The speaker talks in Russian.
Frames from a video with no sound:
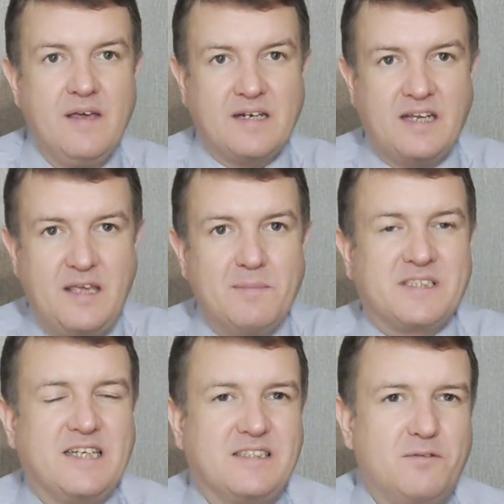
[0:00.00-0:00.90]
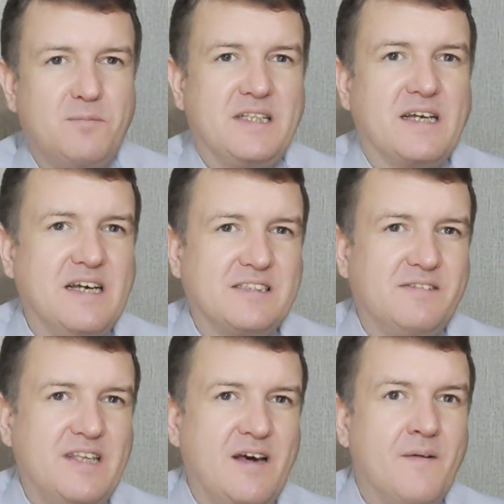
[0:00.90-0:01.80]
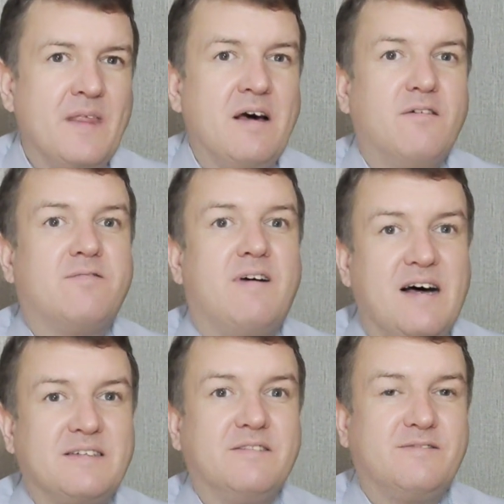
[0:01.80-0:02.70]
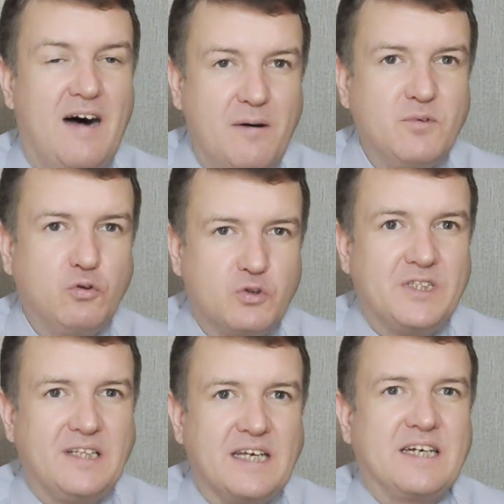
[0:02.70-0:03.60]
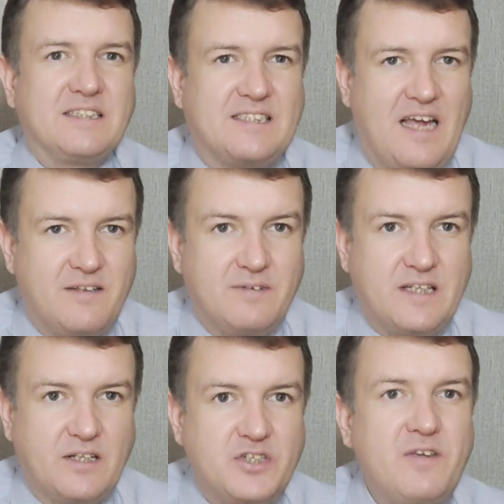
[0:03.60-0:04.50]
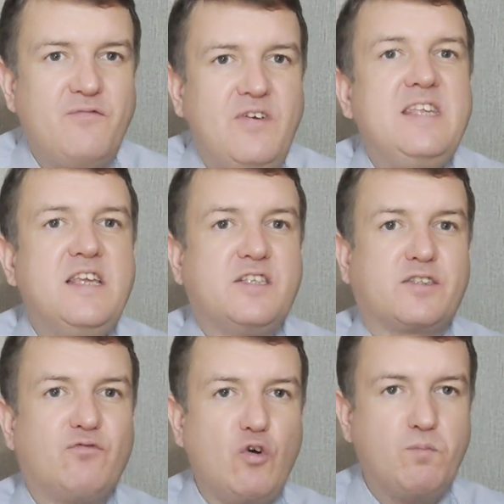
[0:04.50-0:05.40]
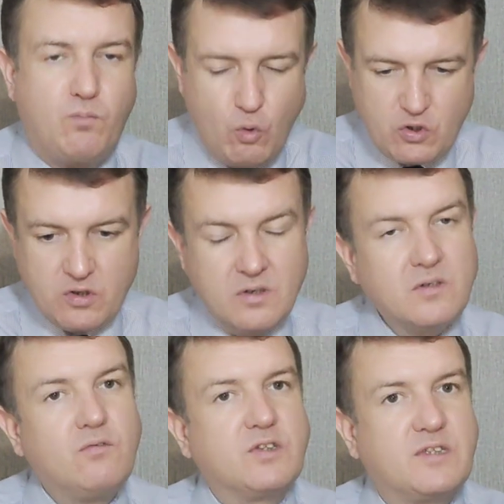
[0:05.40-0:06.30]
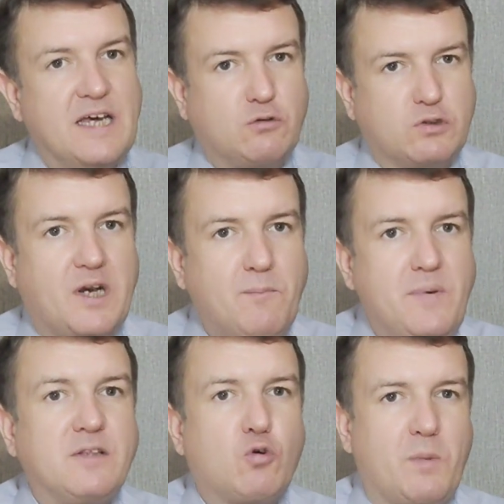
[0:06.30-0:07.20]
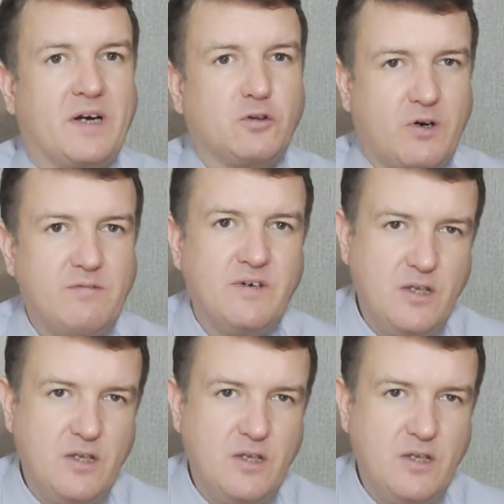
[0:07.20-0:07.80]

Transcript: какими средствами доказывания вам, вам нужно доказать. Вы должны видеть свой путь вот эту тропинку, по которой вы